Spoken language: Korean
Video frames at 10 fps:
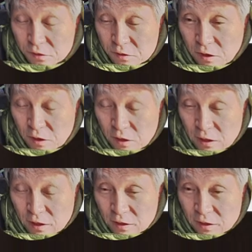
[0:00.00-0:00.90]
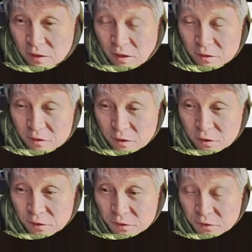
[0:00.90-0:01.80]
때그
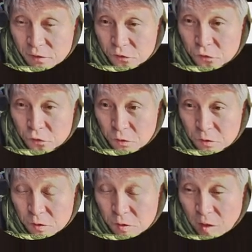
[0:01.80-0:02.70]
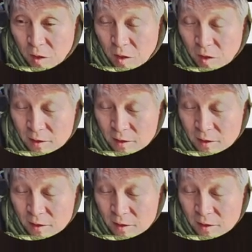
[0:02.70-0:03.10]
알냈던 그 추억들과